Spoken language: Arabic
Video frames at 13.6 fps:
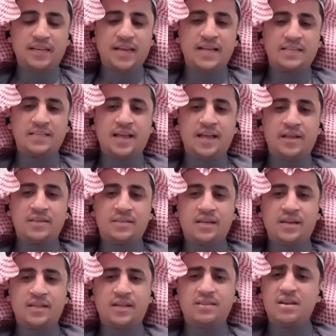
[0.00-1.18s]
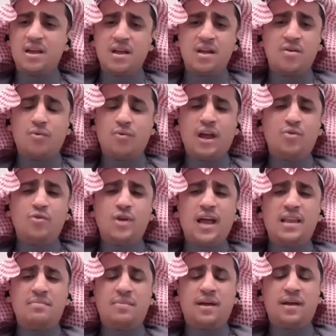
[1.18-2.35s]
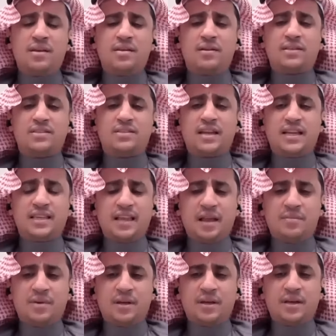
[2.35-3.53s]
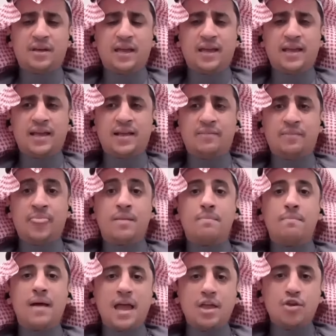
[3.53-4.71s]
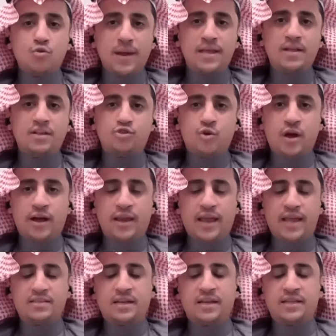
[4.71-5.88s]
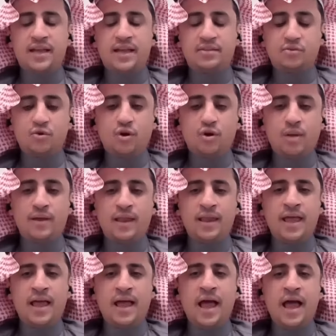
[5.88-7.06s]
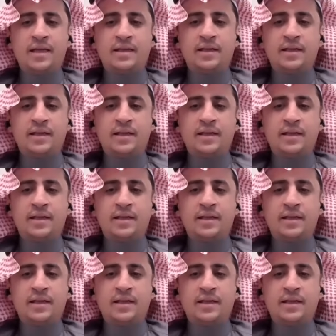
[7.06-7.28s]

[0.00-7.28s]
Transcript: حيازة هذه السندات ونحن نعلم بأن السندات الأمريكية هي ما يميزها عن أي سندات أخرى بأنها هاي